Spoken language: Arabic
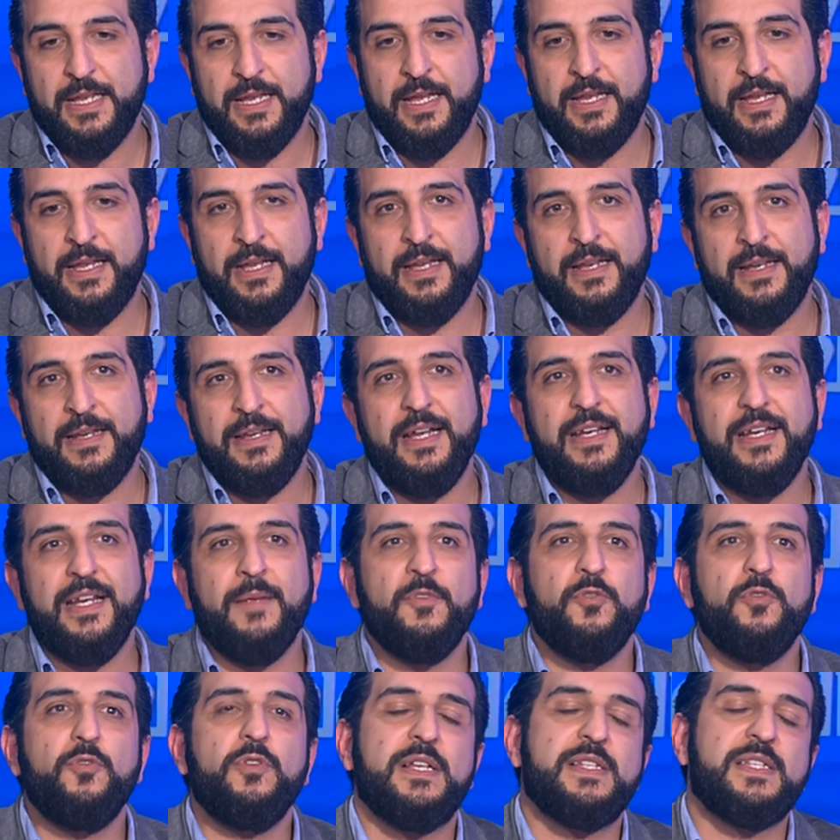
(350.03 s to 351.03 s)
آه، نحن
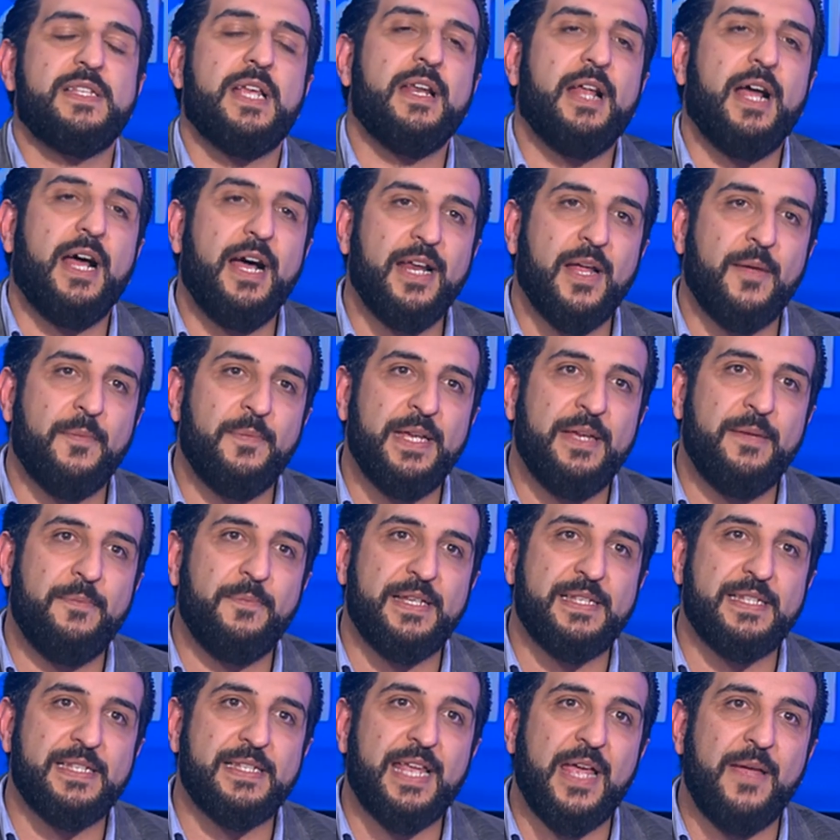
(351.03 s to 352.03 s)
بنقول حصان عربي
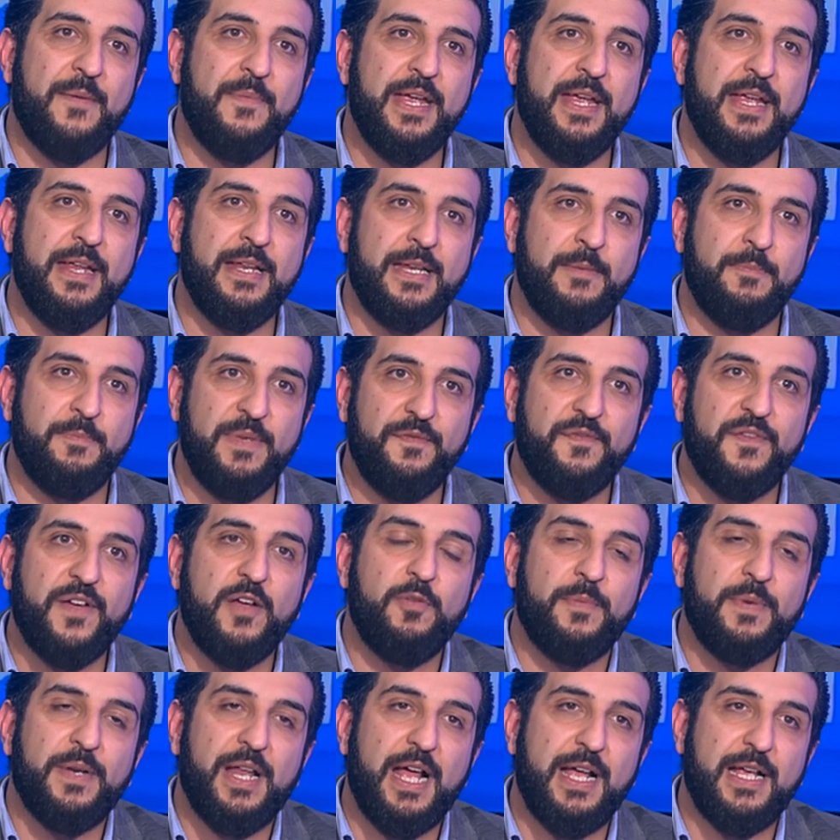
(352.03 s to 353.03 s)
بس كمان اللي
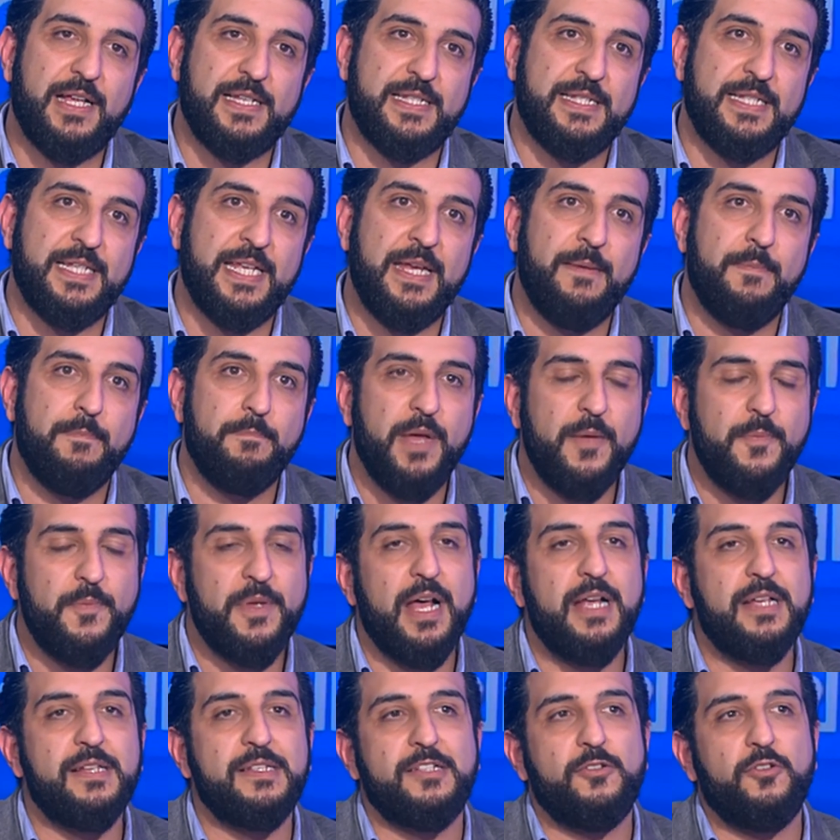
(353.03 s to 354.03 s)
بيفهموا بالاحصنه ما
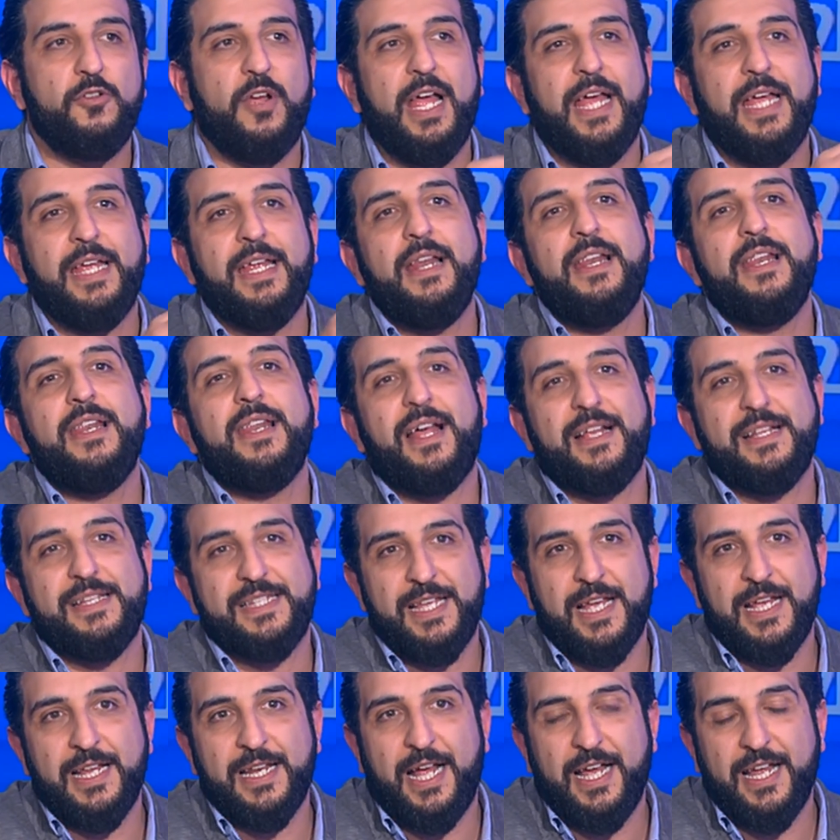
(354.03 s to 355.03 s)
بيأصلوا حيلا
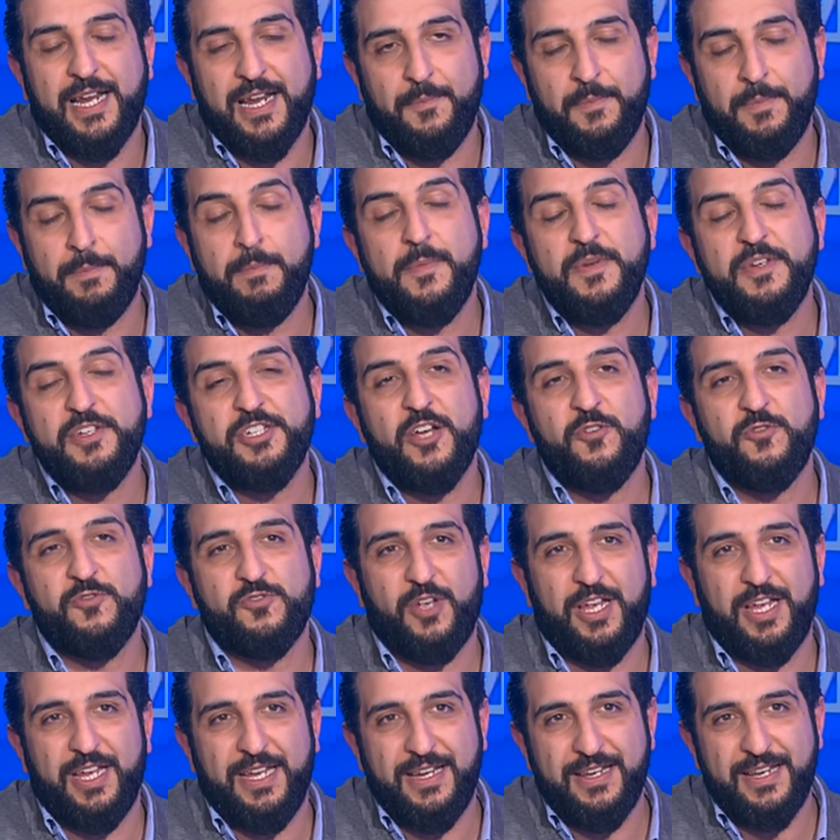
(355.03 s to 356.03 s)
حصان عرب ما
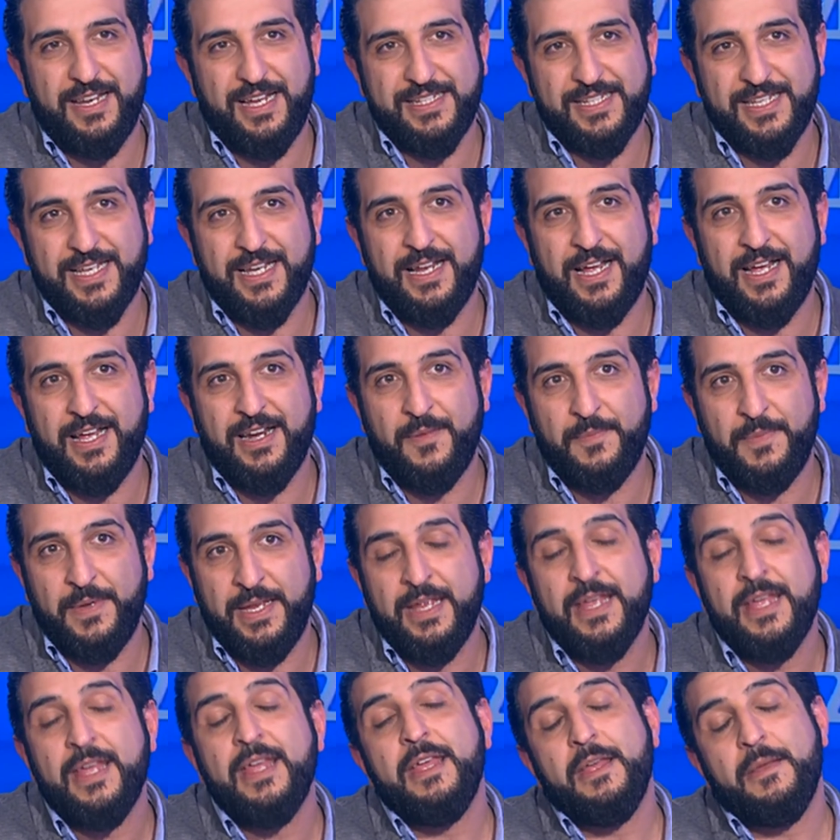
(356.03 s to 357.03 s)
بيجوزوا حيلا حصان عربي
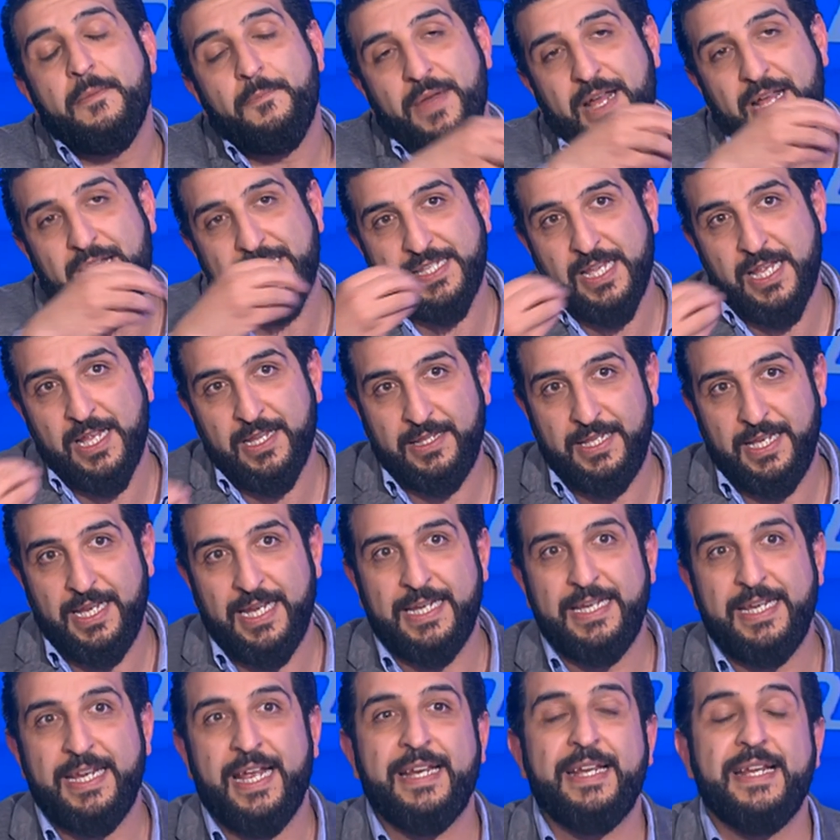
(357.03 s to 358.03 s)
مع حصان
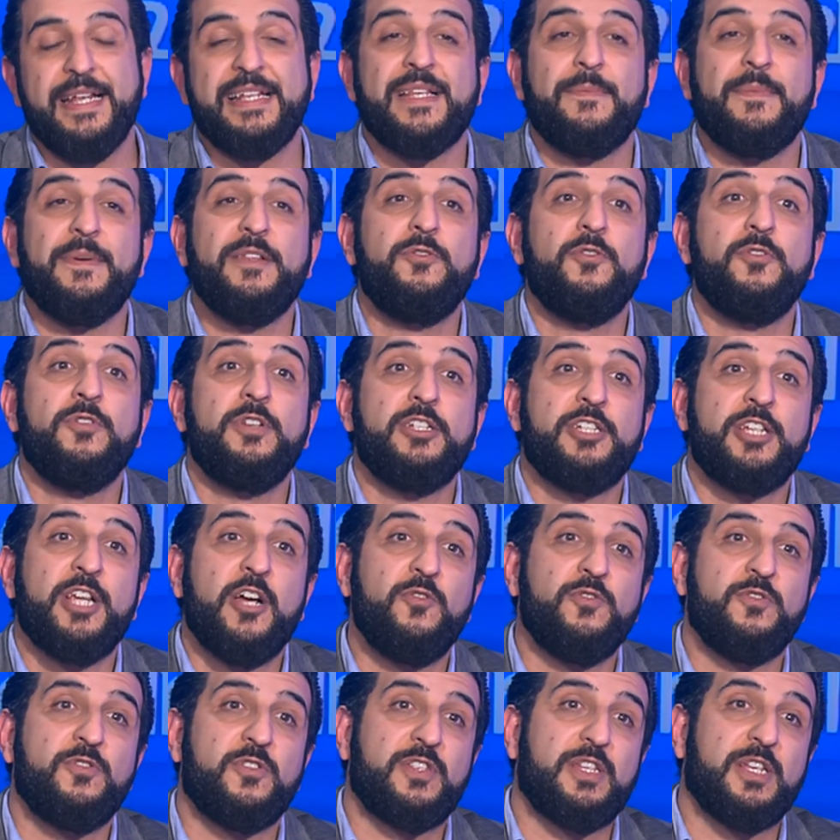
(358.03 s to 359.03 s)
ثاني يعني اذا بدهم
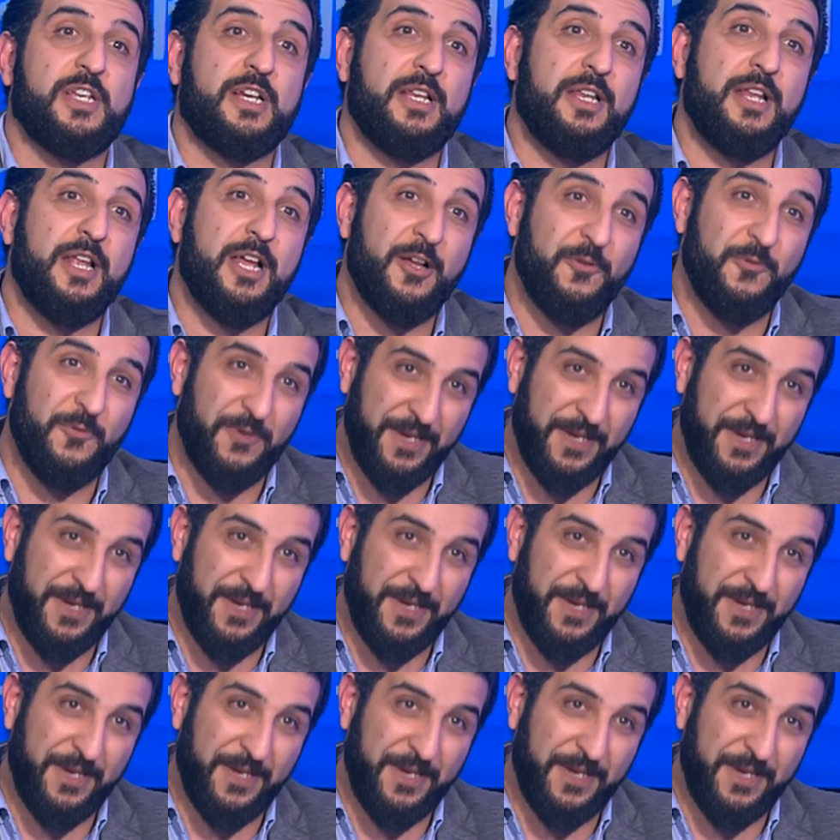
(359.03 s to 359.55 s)
يجوزوا بضلوا